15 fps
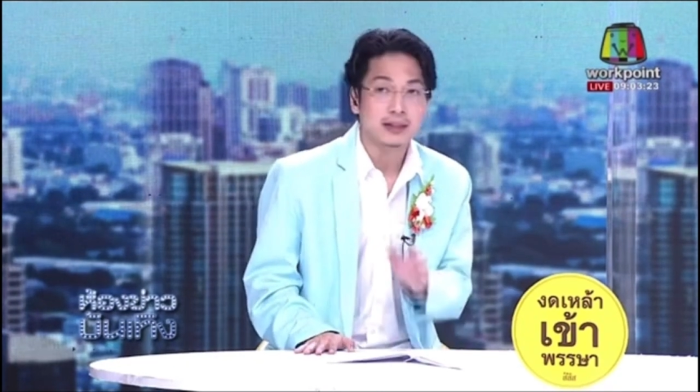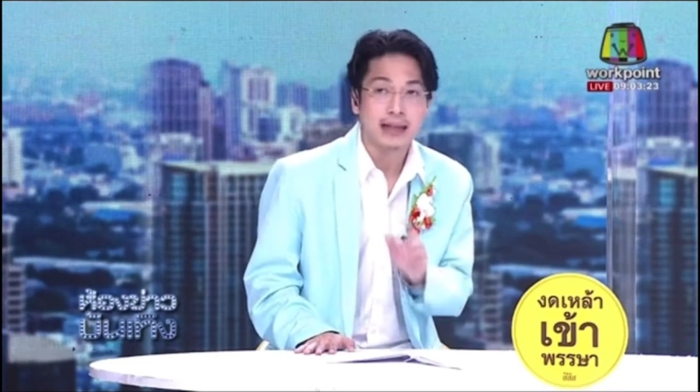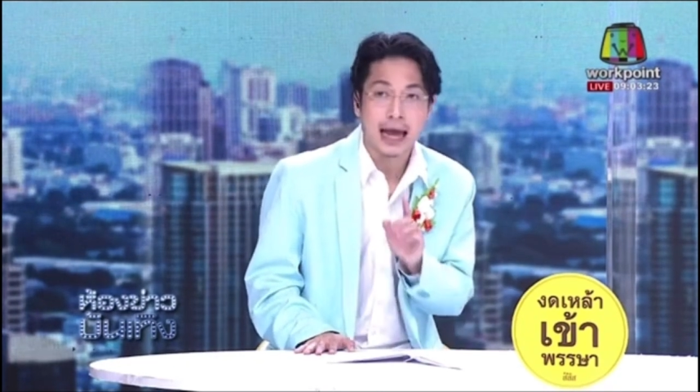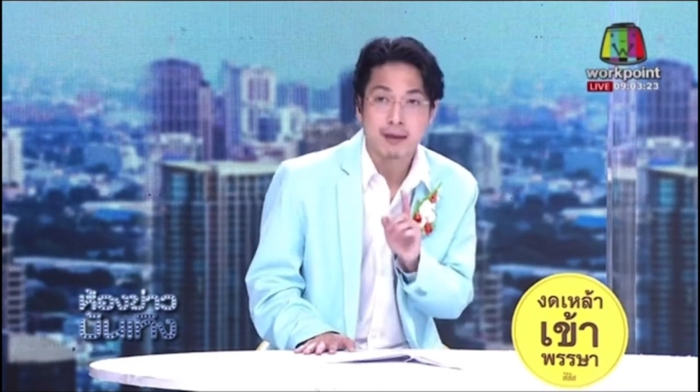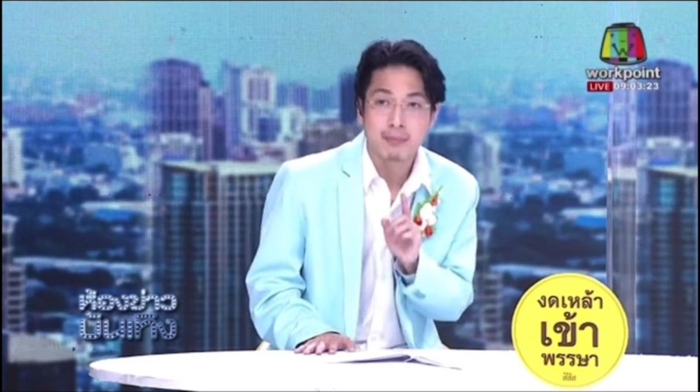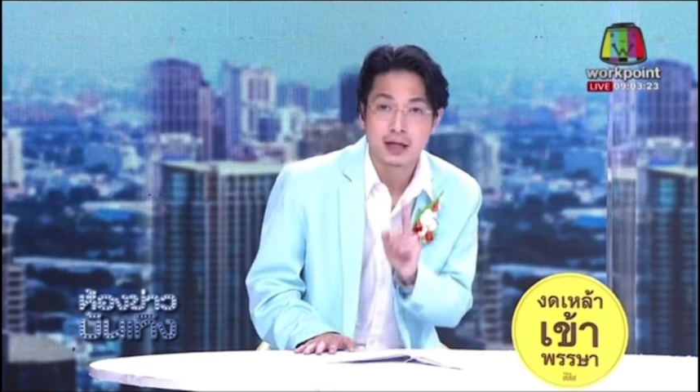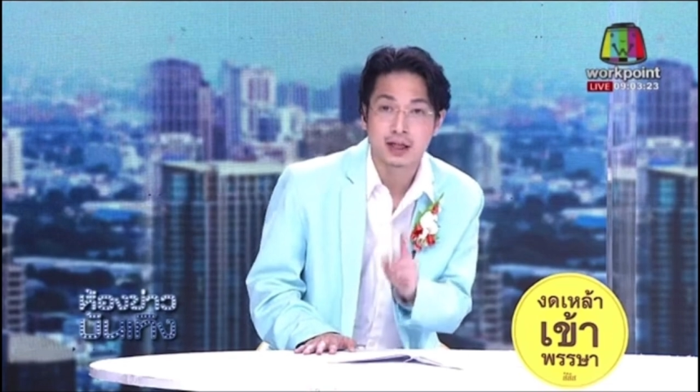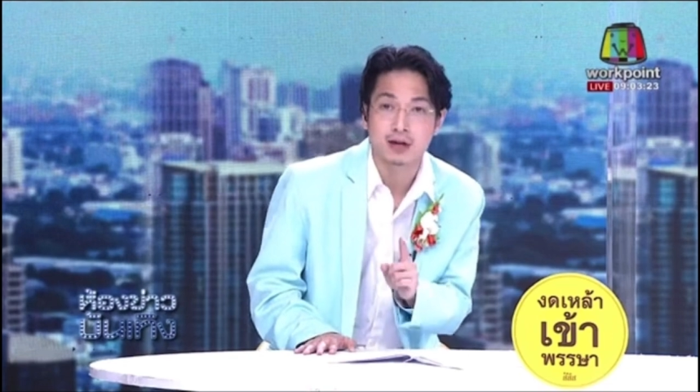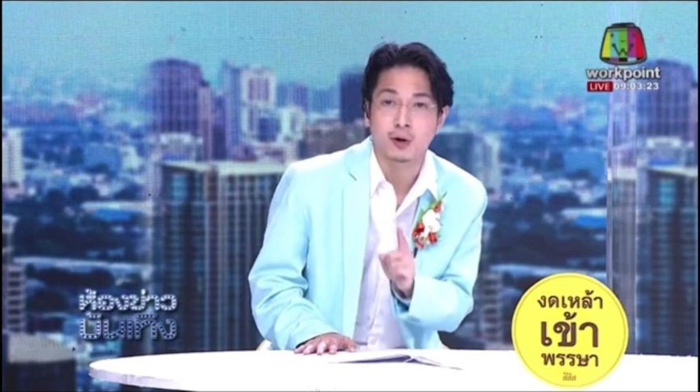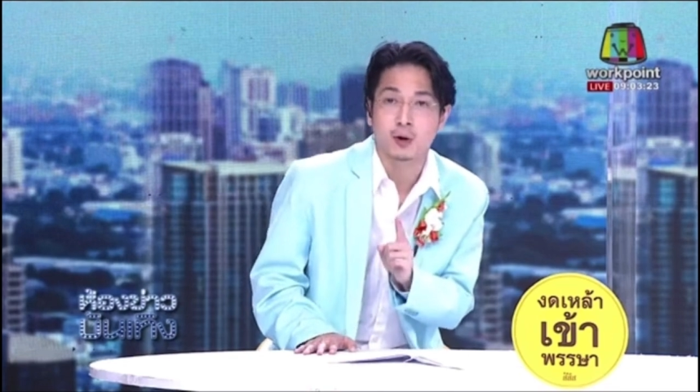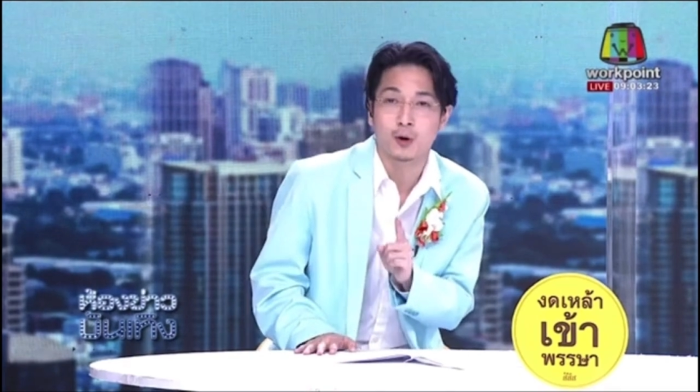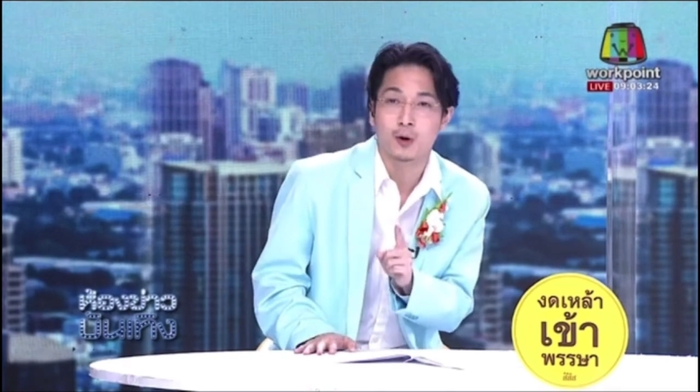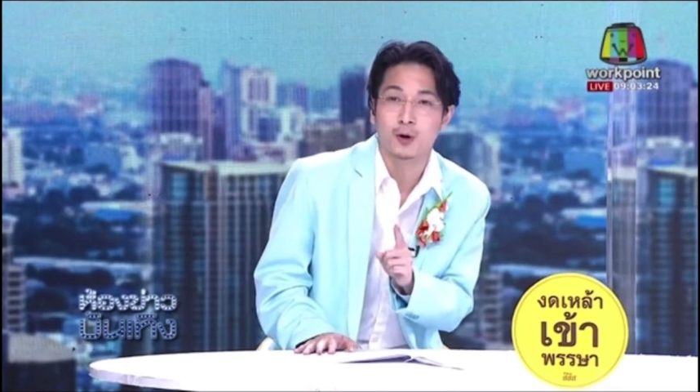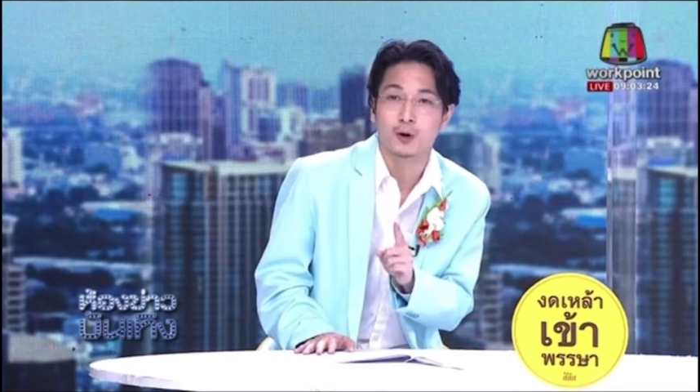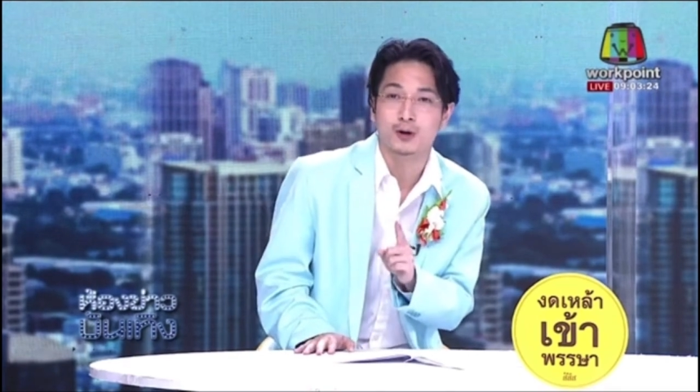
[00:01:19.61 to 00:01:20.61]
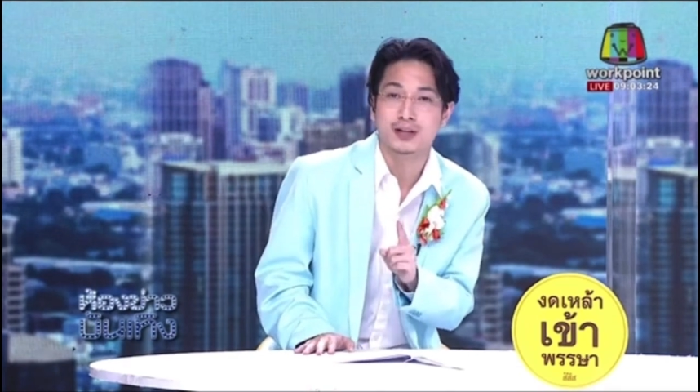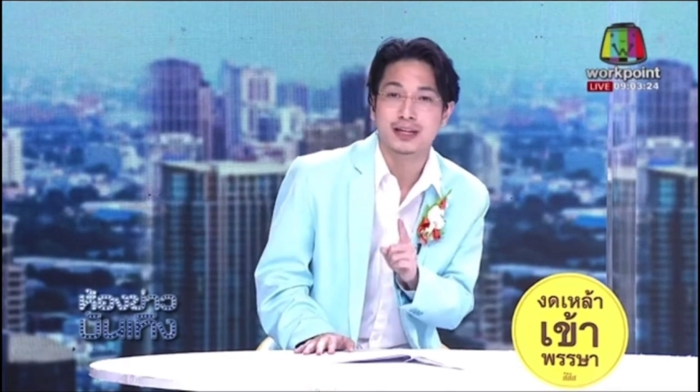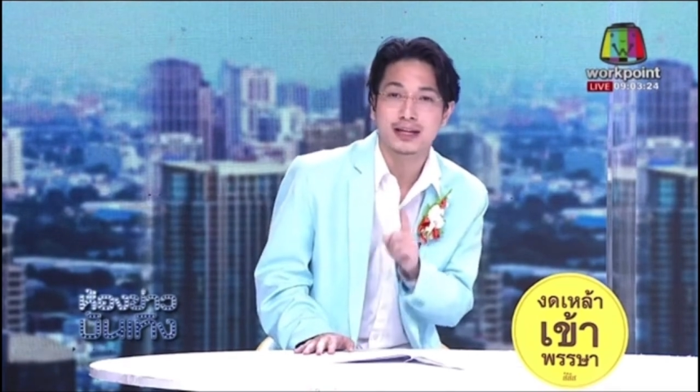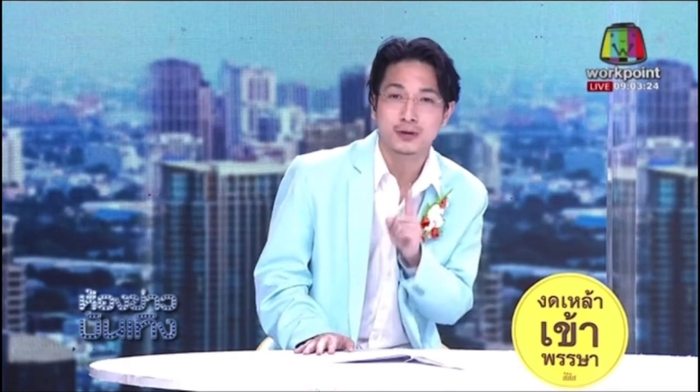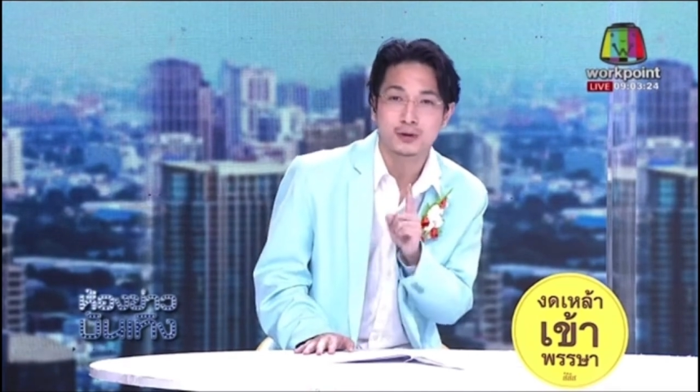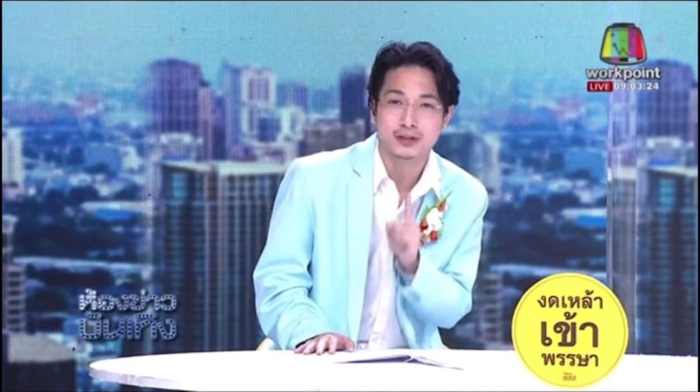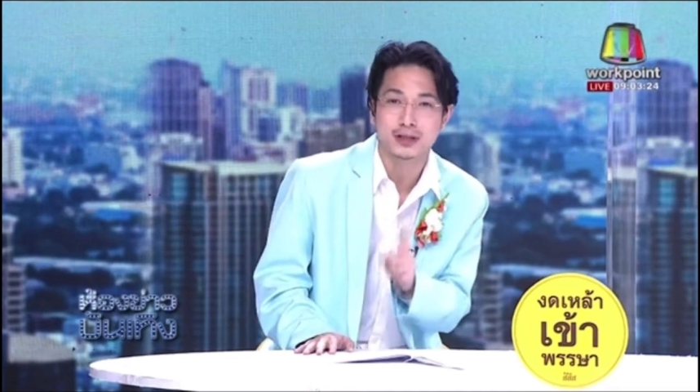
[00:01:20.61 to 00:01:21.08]
แต่เมื่อสักครู่
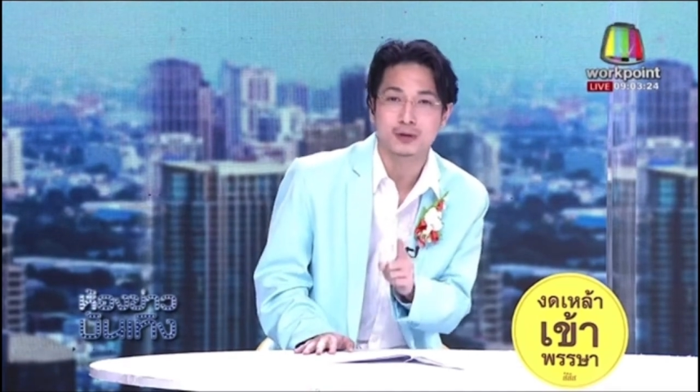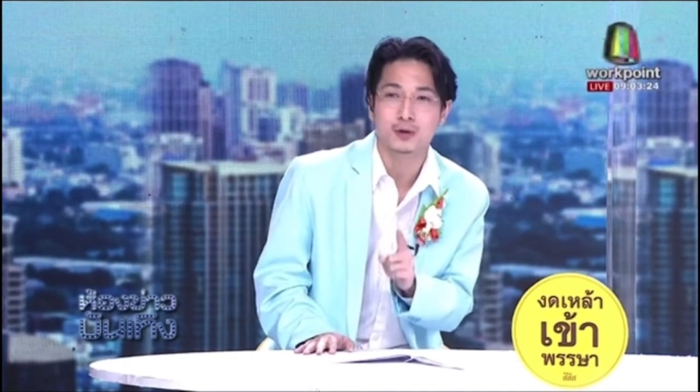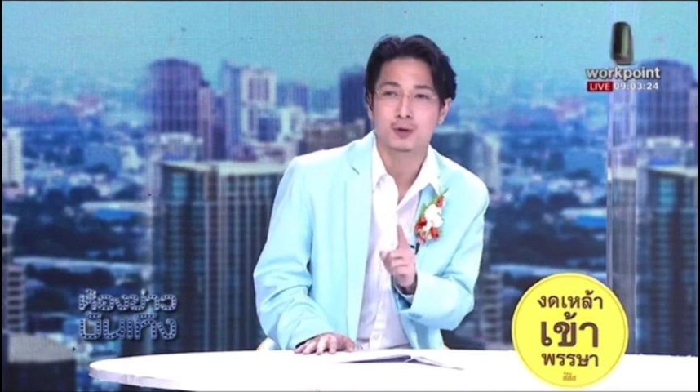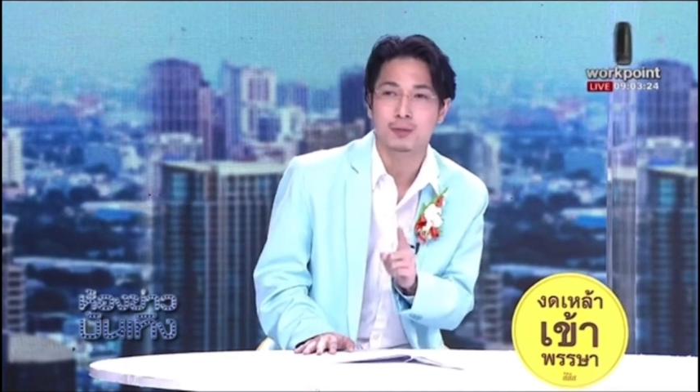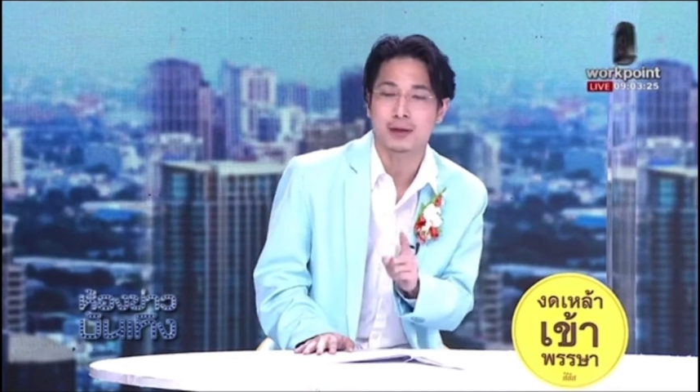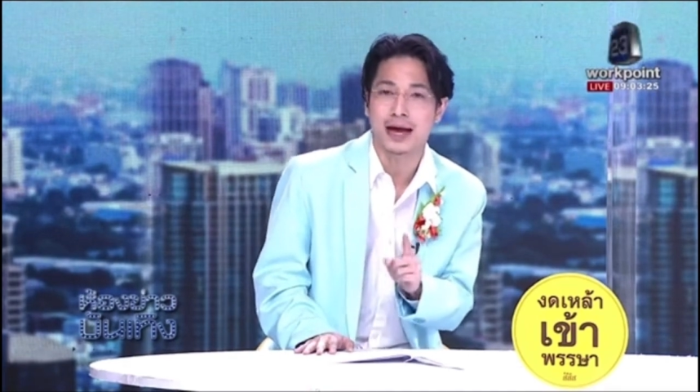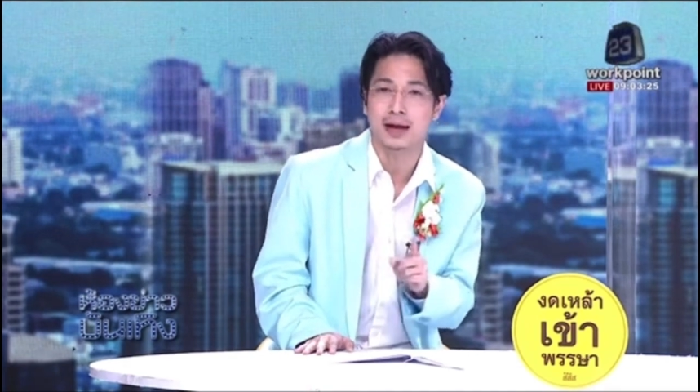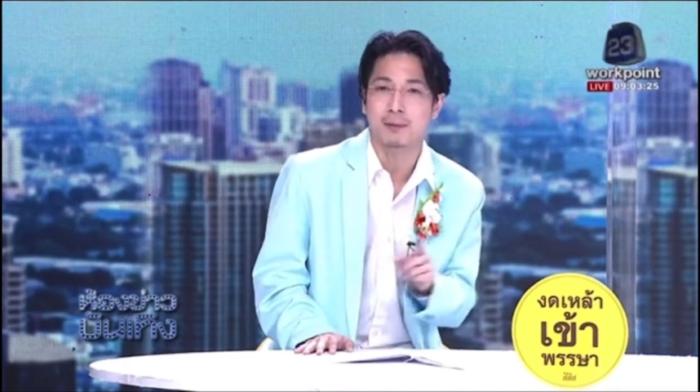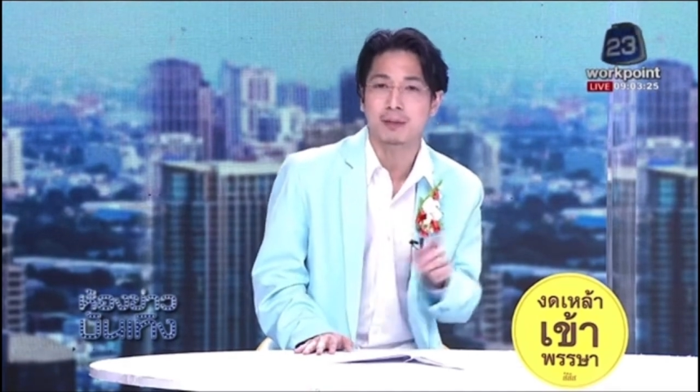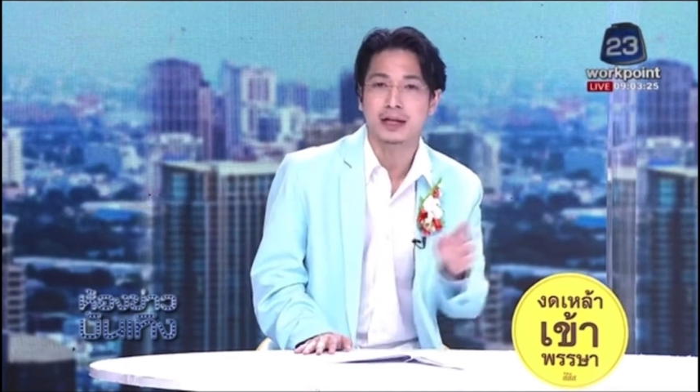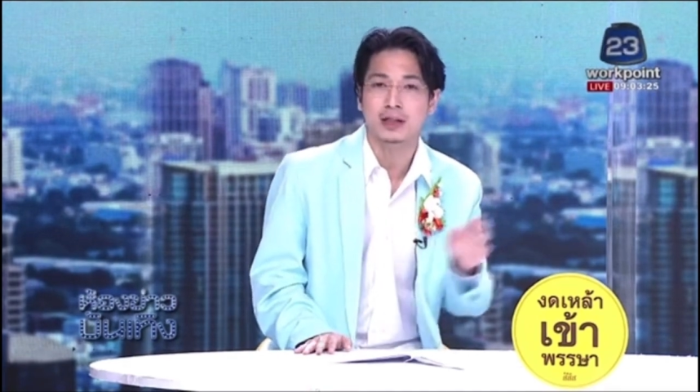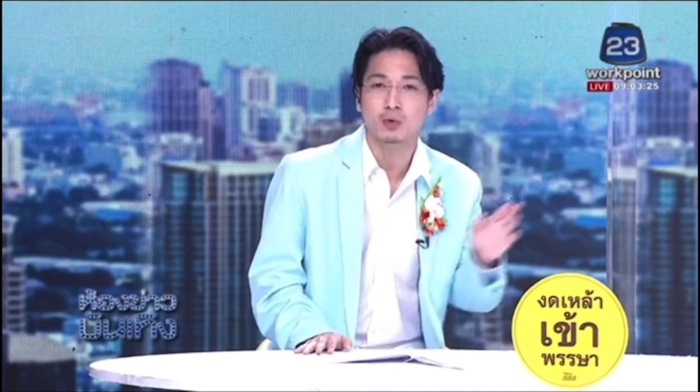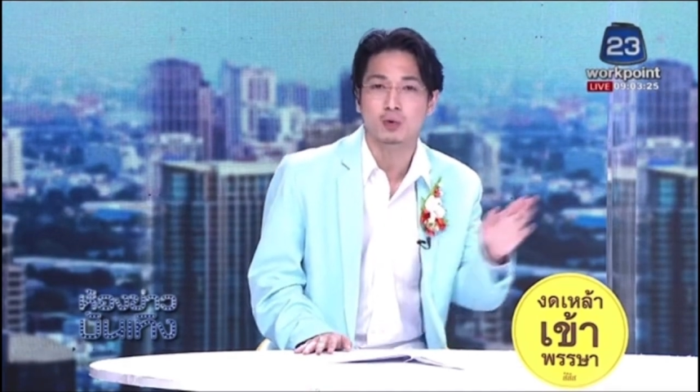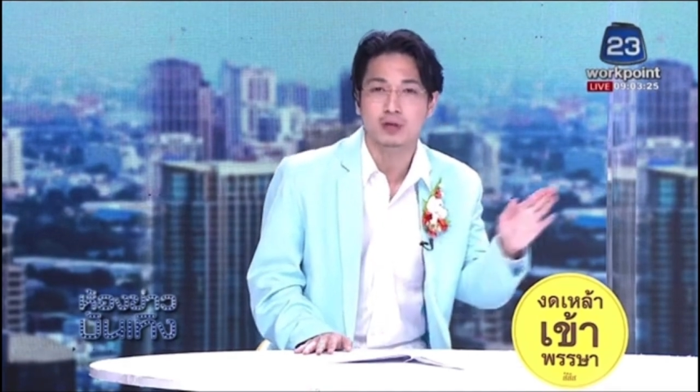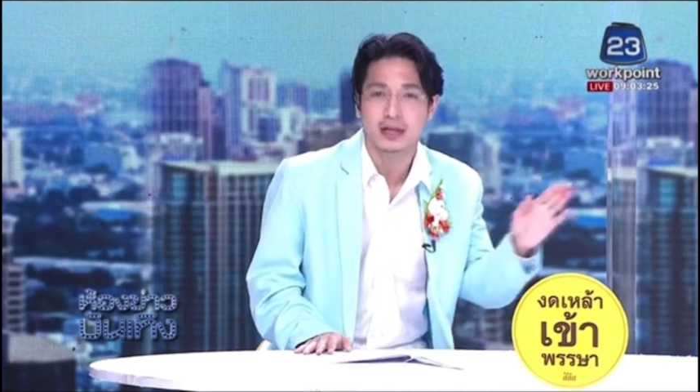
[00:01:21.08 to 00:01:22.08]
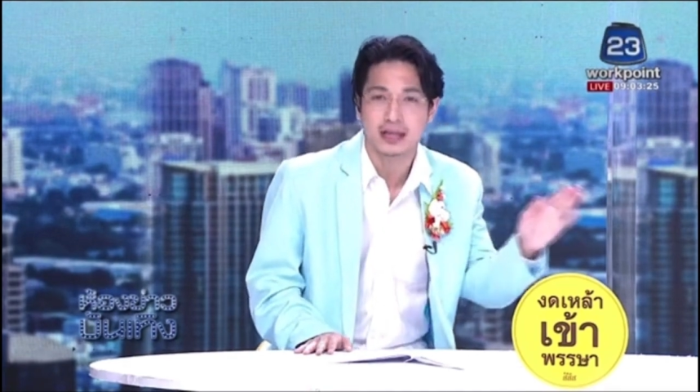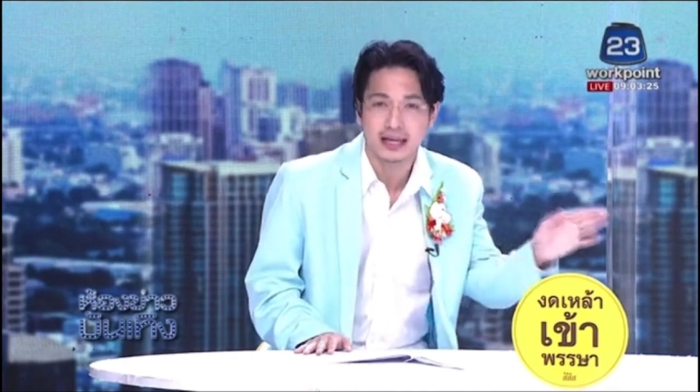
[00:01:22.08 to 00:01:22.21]
ที่ดูสกู๊ปกันพี่ตุ๊ก